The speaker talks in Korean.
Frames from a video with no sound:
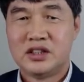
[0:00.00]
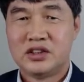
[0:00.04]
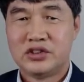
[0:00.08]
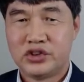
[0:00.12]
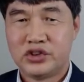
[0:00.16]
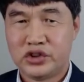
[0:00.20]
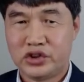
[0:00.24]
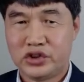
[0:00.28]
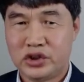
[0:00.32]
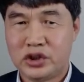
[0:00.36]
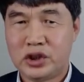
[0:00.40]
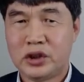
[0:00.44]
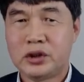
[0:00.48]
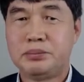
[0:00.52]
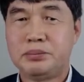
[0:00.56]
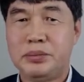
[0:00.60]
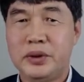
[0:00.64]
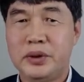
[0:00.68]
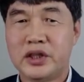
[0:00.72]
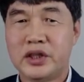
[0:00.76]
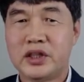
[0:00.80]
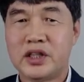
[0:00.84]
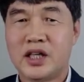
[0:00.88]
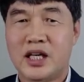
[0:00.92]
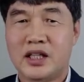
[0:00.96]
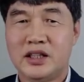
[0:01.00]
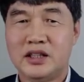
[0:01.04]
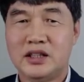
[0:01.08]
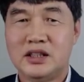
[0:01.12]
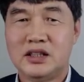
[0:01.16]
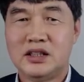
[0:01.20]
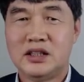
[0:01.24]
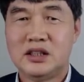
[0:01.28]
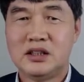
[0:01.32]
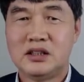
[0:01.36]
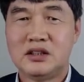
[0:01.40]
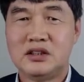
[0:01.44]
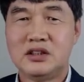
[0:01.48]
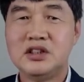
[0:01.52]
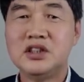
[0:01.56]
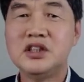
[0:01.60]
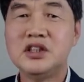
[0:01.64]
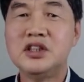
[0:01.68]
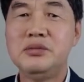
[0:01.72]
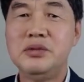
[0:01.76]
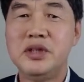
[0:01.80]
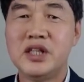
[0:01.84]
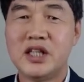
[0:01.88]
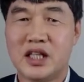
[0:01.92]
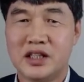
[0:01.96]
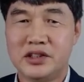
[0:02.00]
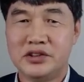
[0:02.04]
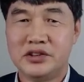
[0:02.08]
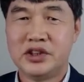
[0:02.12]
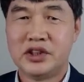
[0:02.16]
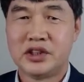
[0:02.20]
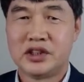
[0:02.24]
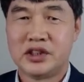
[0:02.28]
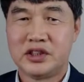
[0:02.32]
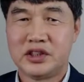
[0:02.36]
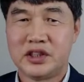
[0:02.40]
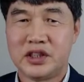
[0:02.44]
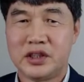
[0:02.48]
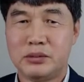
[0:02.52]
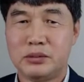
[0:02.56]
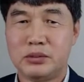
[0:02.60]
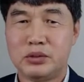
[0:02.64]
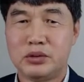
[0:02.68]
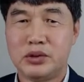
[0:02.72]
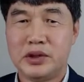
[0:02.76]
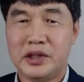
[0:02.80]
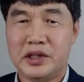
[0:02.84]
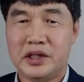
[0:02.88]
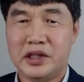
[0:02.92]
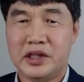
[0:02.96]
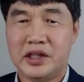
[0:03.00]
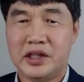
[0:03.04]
그 특별한 의미가 있었기 때문에